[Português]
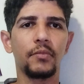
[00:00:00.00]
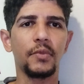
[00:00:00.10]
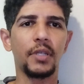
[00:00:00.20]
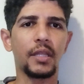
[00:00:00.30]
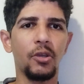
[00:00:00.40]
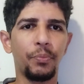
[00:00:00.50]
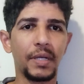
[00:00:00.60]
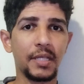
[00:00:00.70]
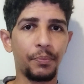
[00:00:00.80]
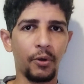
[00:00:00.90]
já tem o um
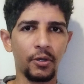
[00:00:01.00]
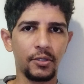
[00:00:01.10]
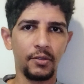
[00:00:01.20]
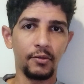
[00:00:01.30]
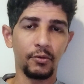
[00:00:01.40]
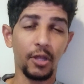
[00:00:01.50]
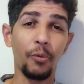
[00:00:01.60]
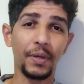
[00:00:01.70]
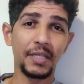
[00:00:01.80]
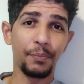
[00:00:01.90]
passaporte. O
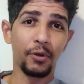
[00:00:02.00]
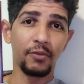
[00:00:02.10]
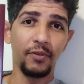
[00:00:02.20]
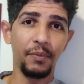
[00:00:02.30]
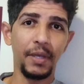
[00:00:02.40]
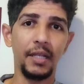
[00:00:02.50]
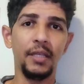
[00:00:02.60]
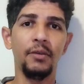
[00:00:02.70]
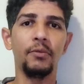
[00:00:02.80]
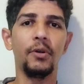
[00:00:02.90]
tal passaporte
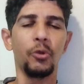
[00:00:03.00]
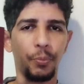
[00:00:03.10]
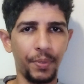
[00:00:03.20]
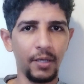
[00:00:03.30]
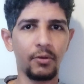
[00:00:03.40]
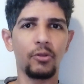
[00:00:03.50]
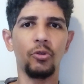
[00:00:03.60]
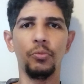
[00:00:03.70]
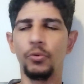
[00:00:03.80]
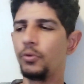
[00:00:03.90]
vermelhinho, europeu, que
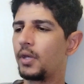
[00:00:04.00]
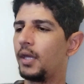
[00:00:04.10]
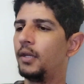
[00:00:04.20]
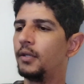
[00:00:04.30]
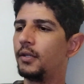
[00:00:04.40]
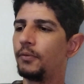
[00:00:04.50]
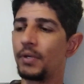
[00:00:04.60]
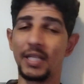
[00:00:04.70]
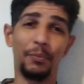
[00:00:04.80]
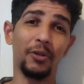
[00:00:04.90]
todo mundo quer.
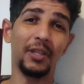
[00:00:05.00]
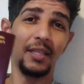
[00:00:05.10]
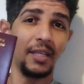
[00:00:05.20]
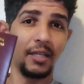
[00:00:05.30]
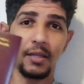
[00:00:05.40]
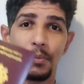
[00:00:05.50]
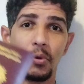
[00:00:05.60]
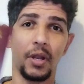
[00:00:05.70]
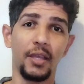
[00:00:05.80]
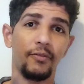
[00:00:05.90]
Passaporte da direita a
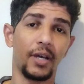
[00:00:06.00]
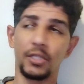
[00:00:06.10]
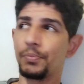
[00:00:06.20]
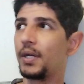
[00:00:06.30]
morar em vários